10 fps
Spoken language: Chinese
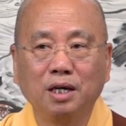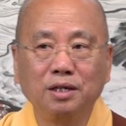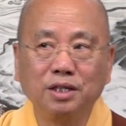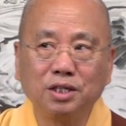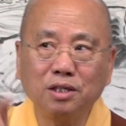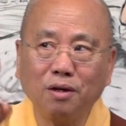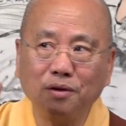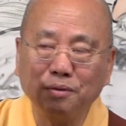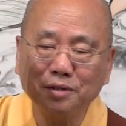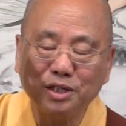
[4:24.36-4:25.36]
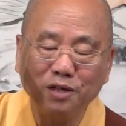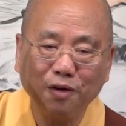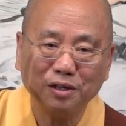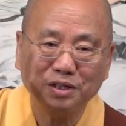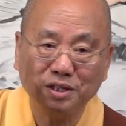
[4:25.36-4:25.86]
你知道西
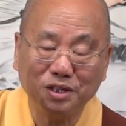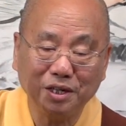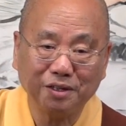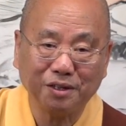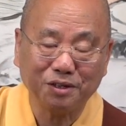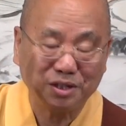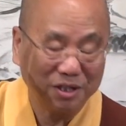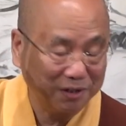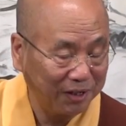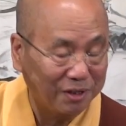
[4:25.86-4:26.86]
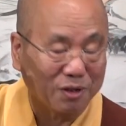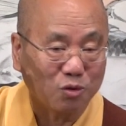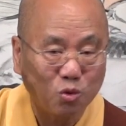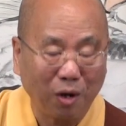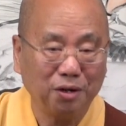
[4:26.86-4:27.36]
方极乐世界的
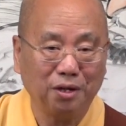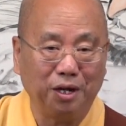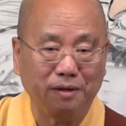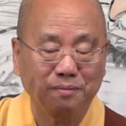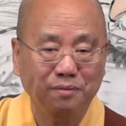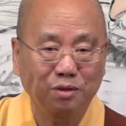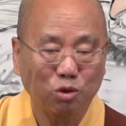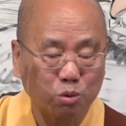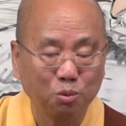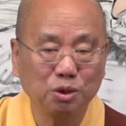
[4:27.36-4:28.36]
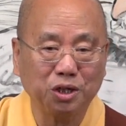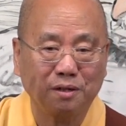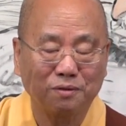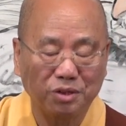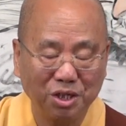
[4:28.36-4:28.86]
庄严、殊
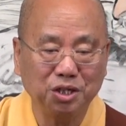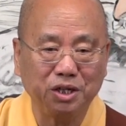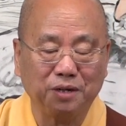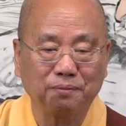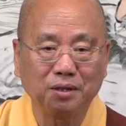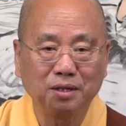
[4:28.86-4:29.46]
胜、清净。